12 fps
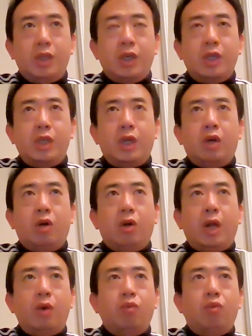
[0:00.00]
你想想
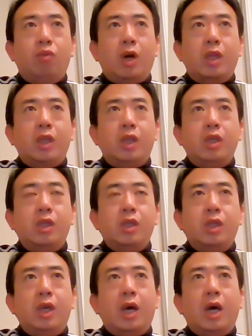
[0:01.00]
好莱坞啊、迪
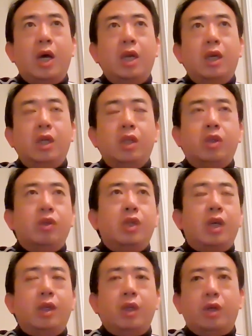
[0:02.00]
士尼啊都
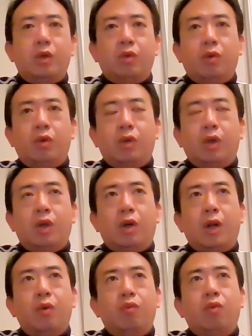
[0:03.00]
在那个呃
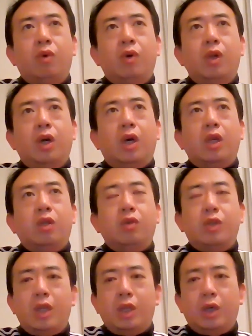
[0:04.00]
好莱坞啊
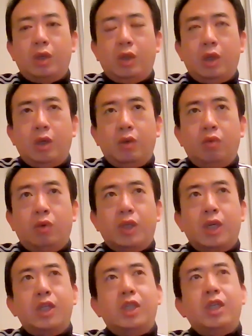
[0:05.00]
都在那个洛
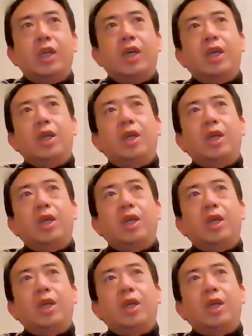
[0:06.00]
杉矶